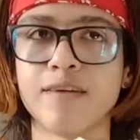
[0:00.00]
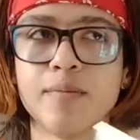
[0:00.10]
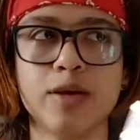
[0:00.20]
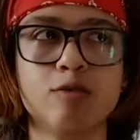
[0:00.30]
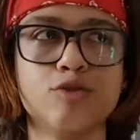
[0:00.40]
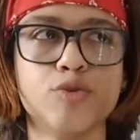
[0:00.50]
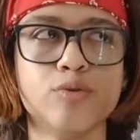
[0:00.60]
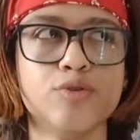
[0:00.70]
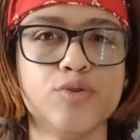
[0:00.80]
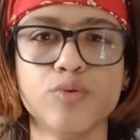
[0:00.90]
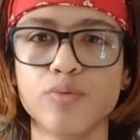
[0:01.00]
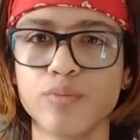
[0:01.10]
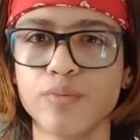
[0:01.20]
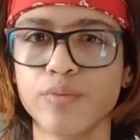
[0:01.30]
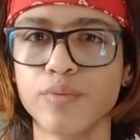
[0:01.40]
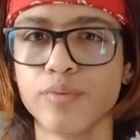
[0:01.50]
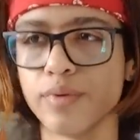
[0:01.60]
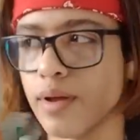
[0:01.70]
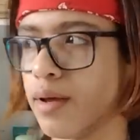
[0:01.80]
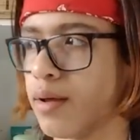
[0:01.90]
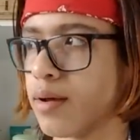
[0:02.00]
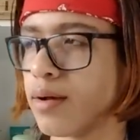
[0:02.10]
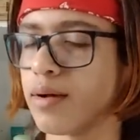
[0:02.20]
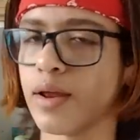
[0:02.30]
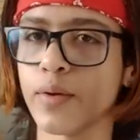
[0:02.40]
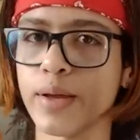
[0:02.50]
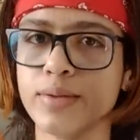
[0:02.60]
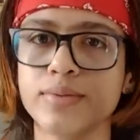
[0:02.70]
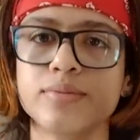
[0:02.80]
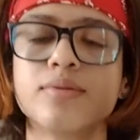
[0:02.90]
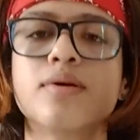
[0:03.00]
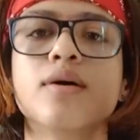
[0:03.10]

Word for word: vibe aí do Chanchu, né? Creio que é isso.